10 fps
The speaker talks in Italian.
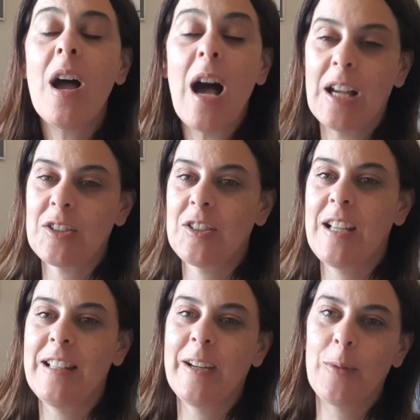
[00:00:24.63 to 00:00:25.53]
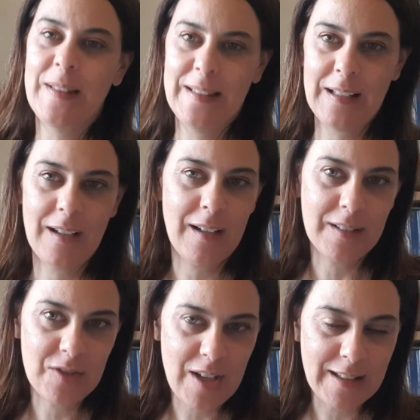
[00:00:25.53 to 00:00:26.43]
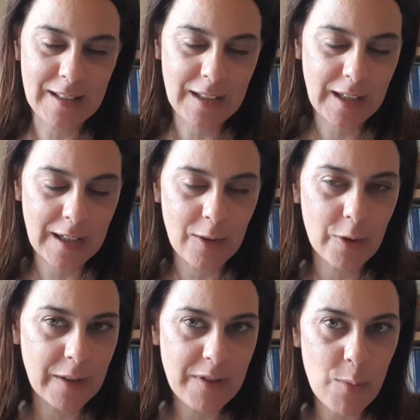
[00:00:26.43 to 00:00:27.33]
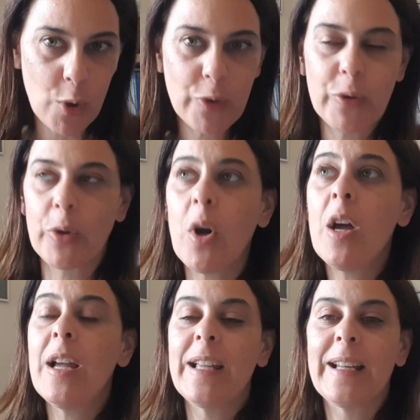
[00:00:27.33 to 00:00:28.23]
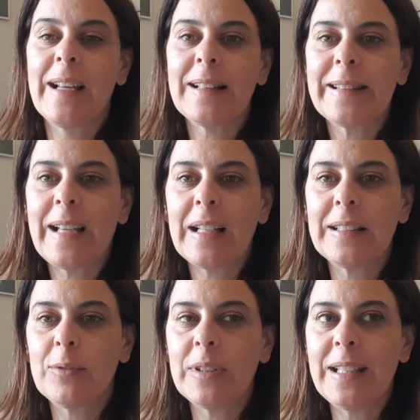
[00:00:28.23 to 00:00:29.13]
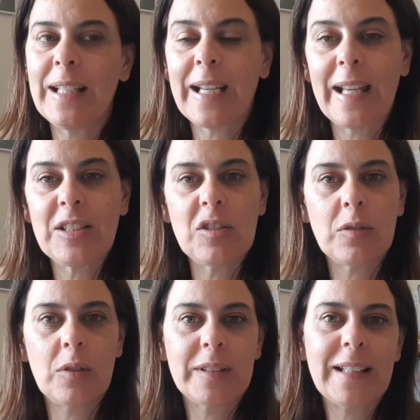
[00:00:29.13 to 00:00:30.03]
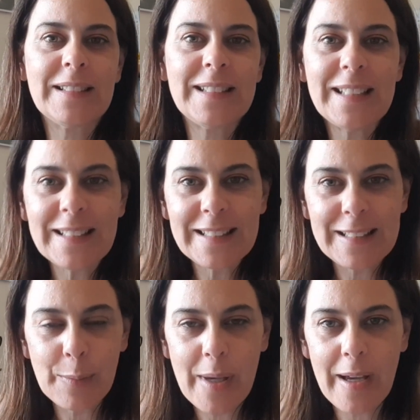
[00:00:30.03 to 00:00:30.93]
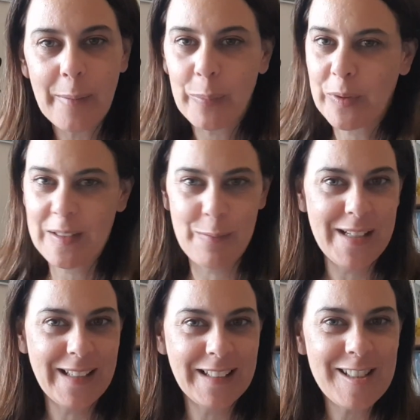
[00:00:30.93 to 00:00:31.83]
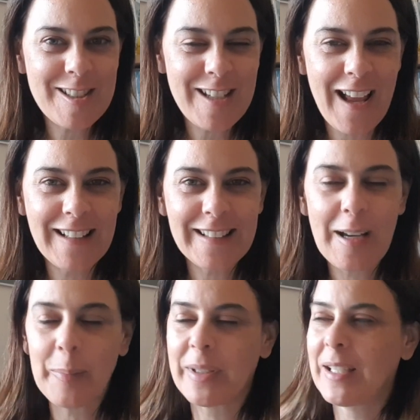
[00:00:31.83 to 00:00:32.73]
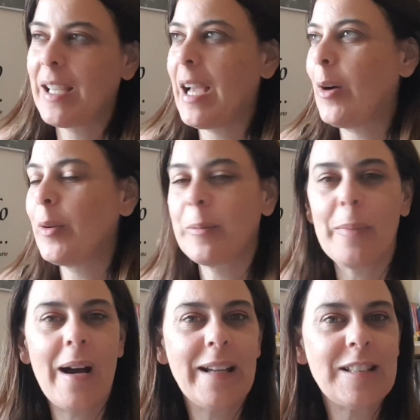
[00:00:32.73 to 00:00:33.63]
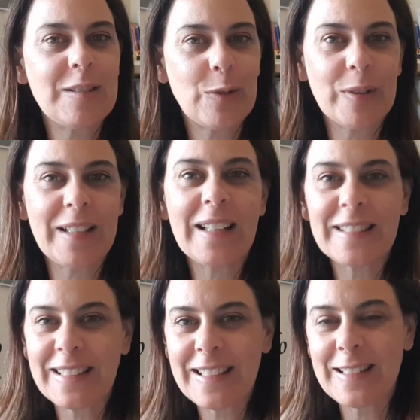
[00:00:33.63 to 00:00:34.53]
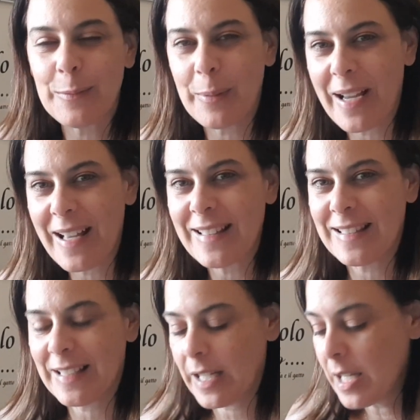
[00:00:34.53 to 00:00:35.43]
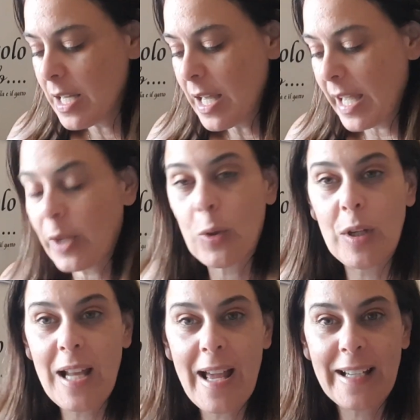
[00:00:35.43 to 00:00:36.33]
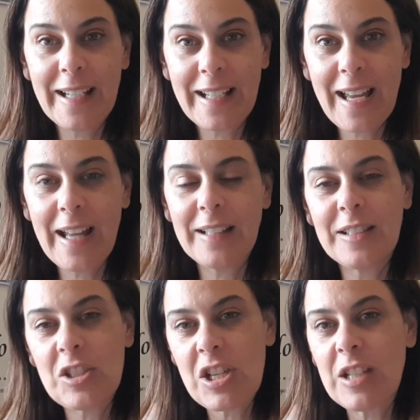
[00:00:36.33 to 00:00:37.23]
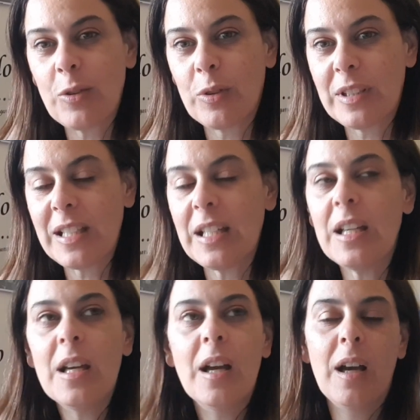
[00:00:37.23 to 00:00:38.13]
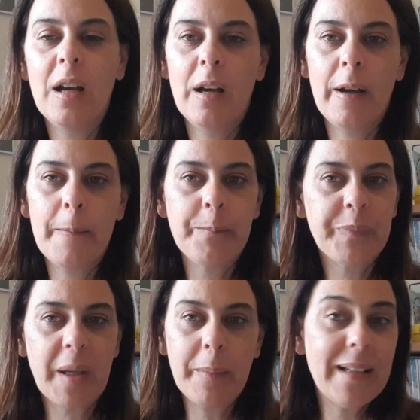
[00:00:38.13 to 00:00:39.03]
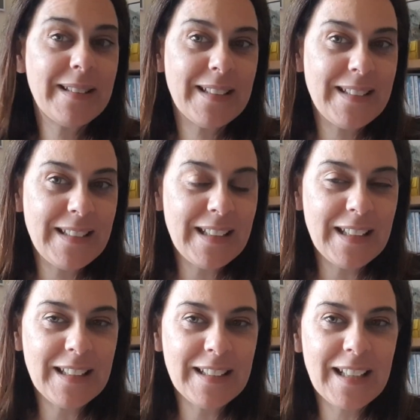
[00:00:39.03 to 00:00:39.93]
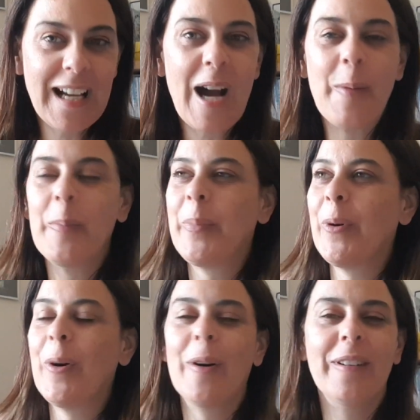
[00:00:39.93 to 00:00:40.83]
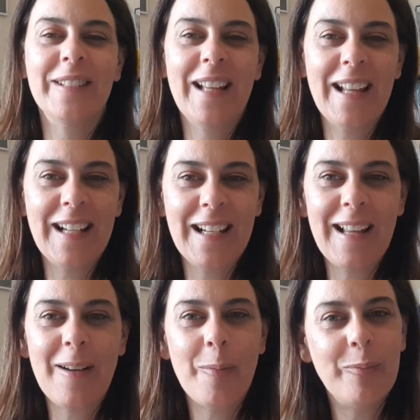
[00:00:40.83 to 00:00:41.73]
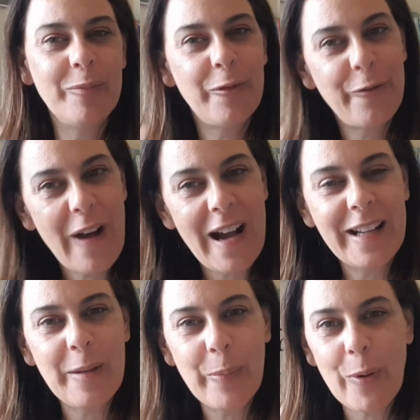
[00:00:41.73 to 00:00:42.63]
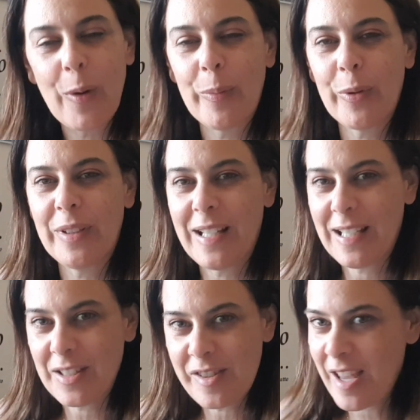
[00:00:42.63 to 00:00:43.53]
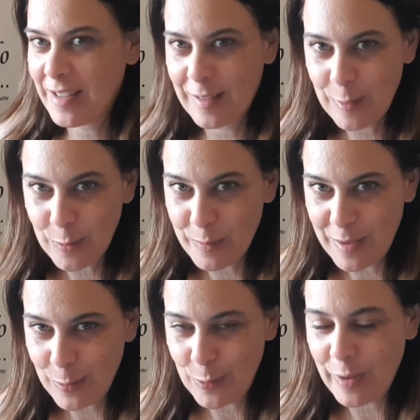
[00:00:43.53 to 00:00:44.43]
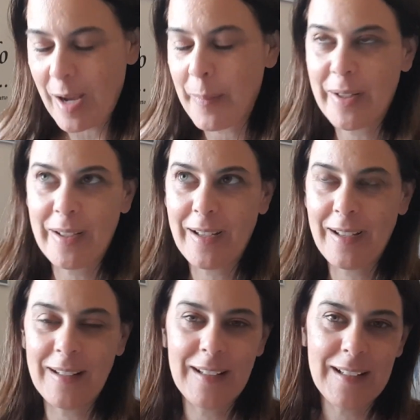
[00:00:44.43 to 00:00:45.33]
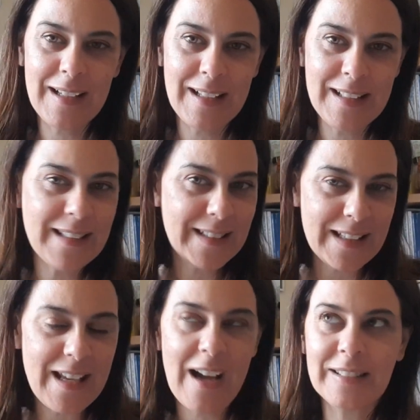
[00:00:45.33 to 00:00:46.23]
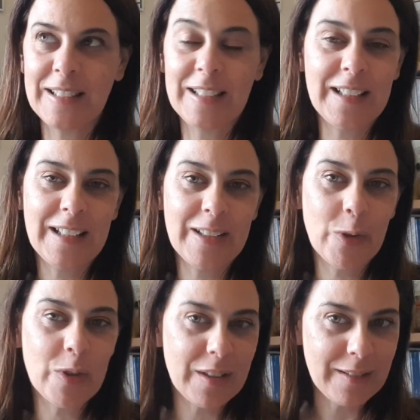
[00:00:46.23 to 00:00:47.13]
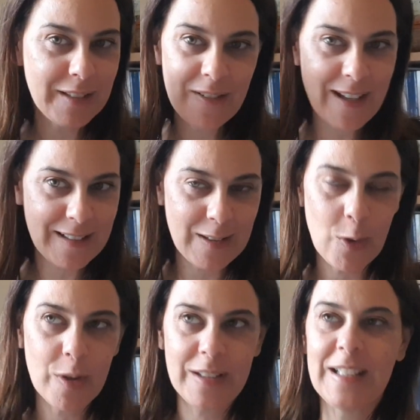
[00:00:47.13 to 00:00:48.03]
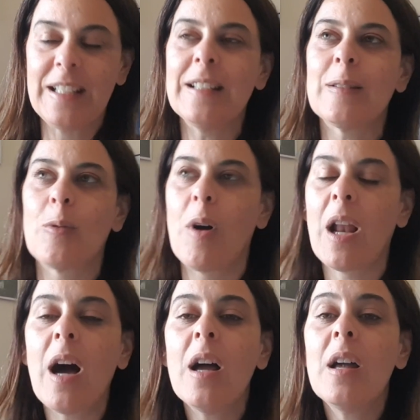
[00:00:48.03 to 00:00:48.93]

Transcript: a scegliere questa agenda che ora vi mostro. In realtà devo dire che ci sono tantissime possibilità di scelta perché ormai ci sono tantissime maestre e colleghe che decidono di ehm, mettersi in campo nel fare proprio delle aziende su misura per eh, gli insegnanti di ogni, diversi ordini di scuola,